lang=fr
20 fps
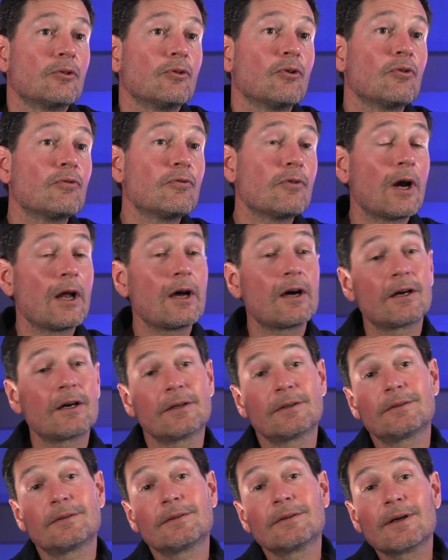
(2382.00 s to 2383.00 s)
Donc
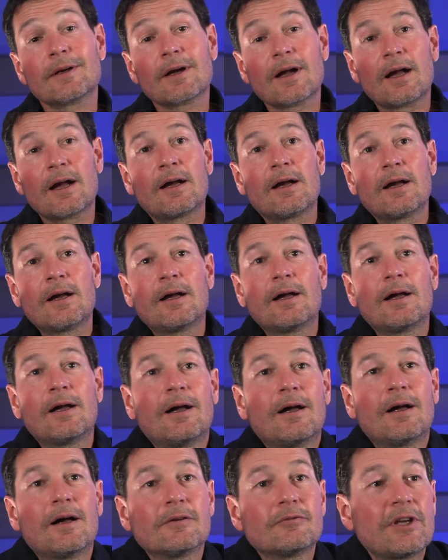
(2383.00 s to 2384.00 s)
voilà
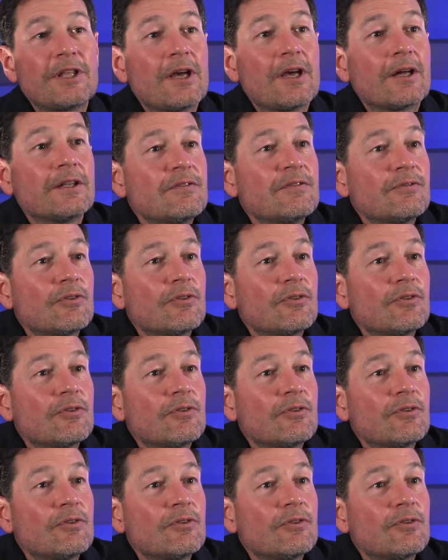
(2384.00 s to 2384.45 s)
un, voyez, un